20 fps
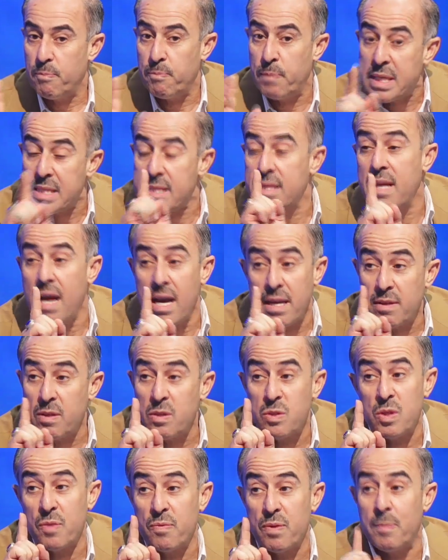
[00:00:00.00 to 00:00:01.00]
بس لا
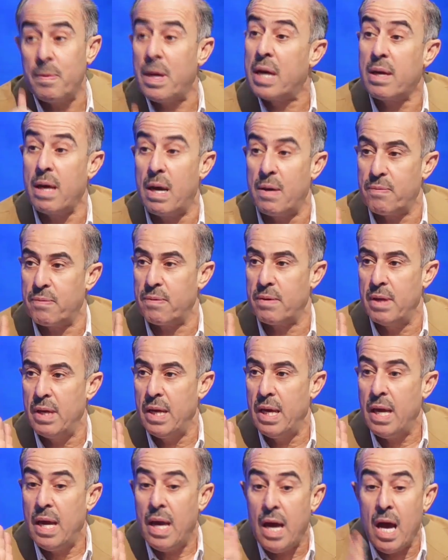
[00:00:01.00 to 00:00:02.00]
تنزف دماء كافي
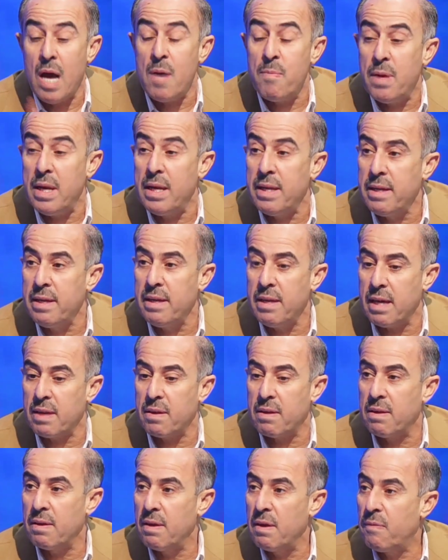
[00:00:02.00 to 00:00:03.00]
عملية
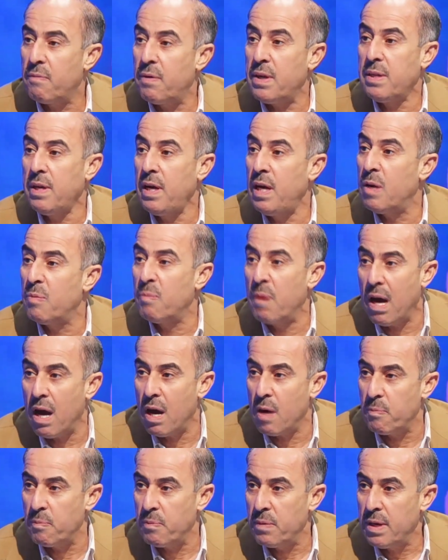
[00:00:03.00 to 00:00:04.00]
فتح
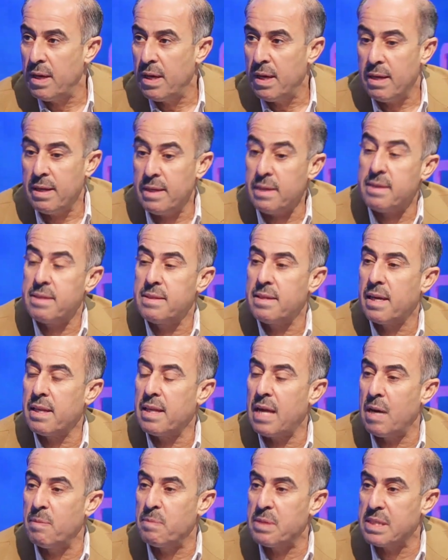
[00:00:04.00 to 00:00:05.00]
الباب
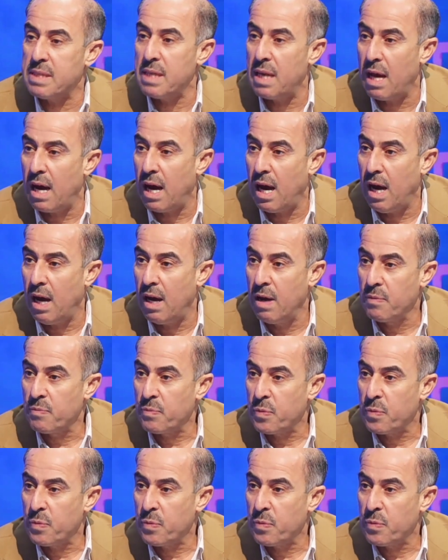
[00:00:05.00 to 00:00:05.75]
لاستخدام السلاح